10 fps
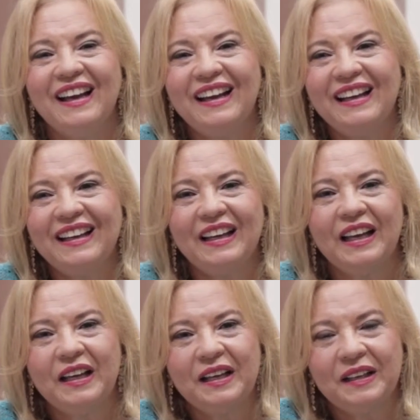é,
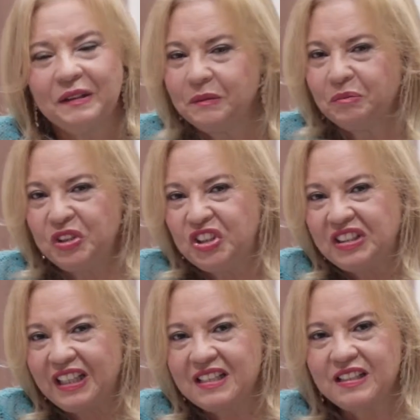é
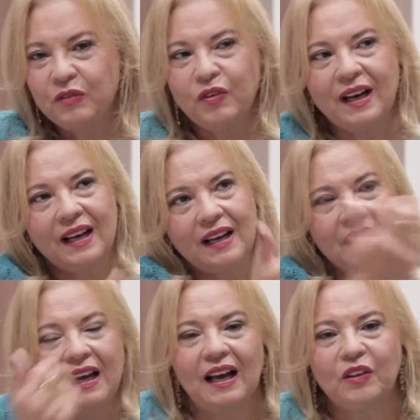extensiva à,
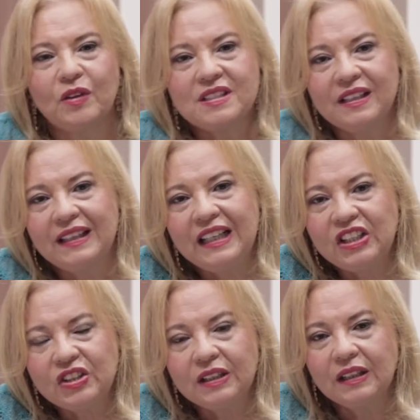à nossa
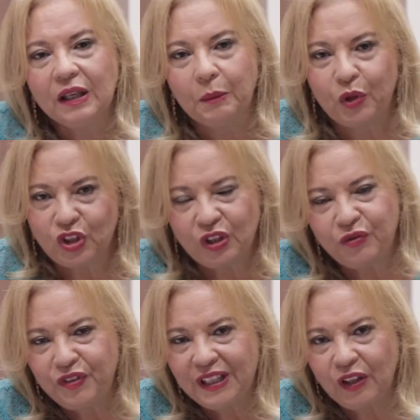igreja, Projeto
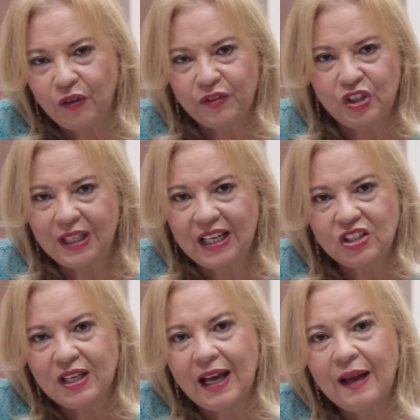Vida Nova de
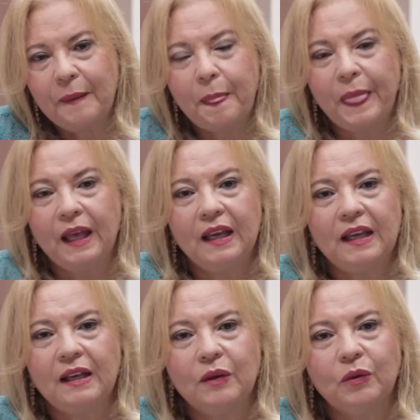Irajá,
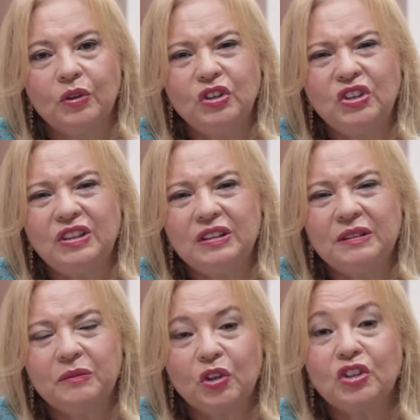é,
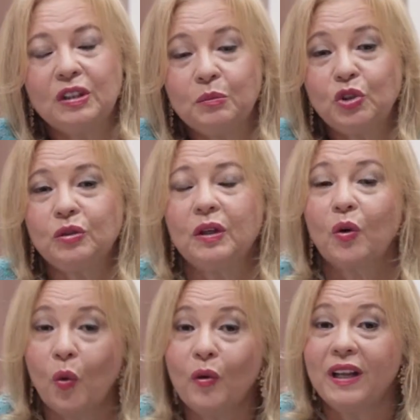onde nós temos
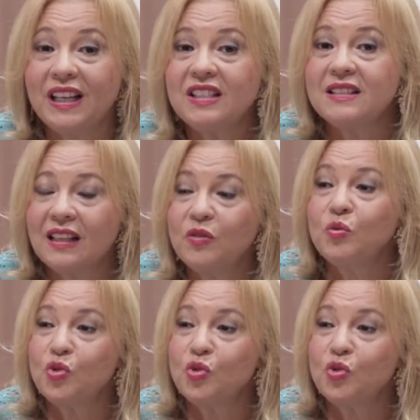concretizado um